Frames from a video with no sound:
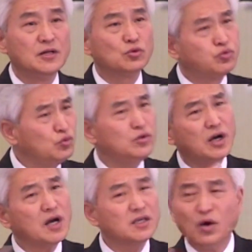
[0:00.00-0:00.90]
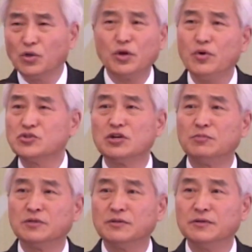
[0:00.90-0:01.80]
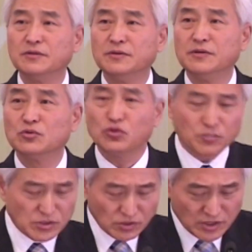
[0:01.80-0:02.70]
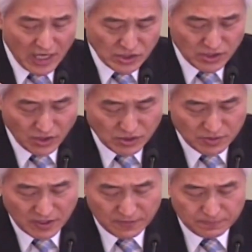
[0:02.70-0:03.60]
둘 다 갖기가 어려워요. 지금은. 주님께서 그것을 하시는 것입니다.